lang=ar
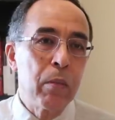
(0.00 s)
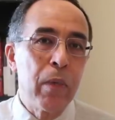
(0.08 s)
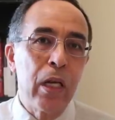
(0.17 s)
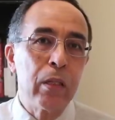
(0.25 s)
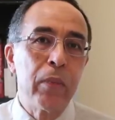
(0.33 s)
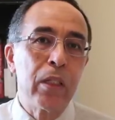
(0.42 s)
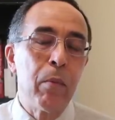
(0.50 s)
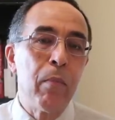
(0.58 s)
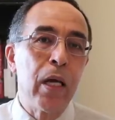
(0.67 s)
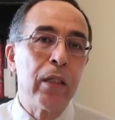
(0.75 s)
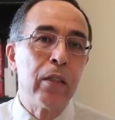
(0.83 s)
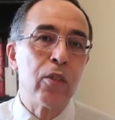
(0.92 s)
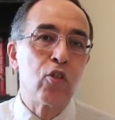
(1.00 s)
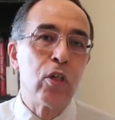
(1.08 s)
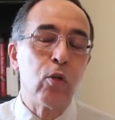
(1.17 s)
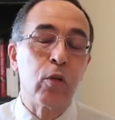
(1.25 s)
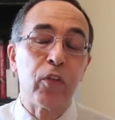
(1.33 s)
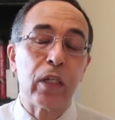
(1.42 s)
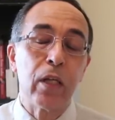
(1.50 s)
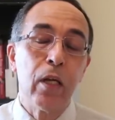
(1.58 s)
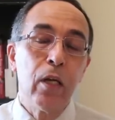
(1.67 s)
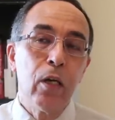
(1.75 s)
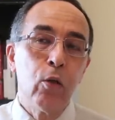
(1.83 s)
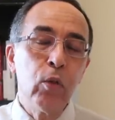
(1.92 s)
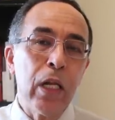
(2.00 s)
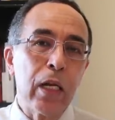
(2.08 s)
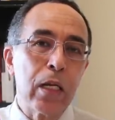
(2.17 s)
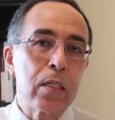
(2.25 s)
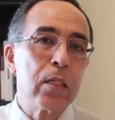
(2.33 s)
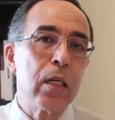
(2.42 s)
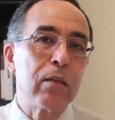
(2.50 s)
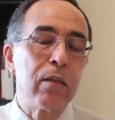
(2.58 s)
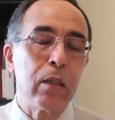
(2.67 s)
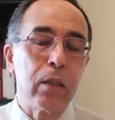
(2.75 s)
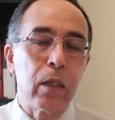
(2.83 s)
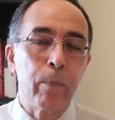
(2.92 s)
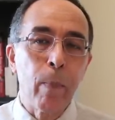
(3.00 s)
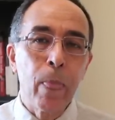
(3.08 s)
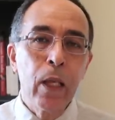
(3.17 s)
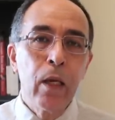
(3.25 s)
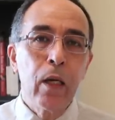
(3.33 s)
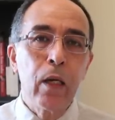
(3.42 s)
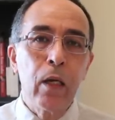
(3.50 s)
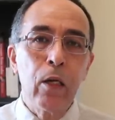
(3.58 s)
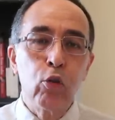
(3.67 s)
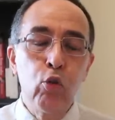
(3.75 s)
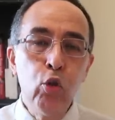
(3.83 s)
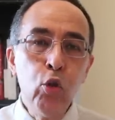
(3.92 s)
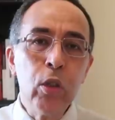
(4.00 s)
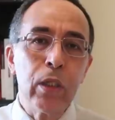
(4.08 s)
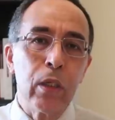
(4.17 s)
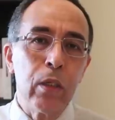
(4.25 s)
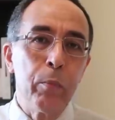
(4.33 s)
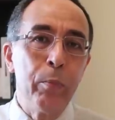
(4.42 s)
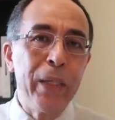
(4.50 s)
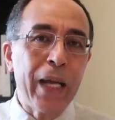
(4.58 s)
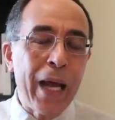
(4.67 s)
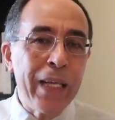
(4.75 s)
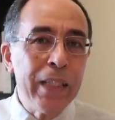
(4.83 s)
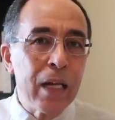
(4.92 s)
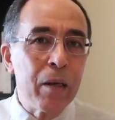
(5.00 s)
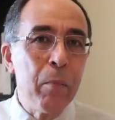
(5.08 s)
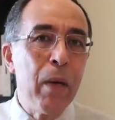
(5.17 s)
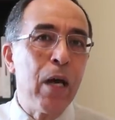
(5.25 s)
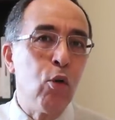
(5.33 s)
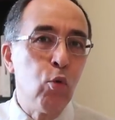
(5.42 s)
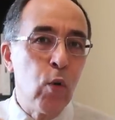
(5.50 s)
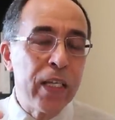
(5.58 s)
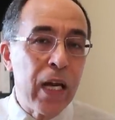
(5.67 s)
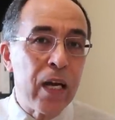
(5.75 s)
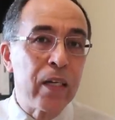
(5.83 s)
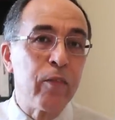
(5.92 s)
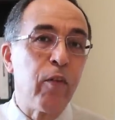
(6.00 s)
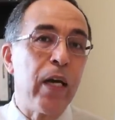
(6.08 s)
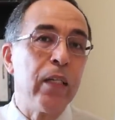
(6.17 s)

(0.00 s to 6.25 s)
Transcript: انا ما دام ما عندي شيء اخفيه هنا الخاصيه التاليه آه جوجل بقدر ما هو يعرف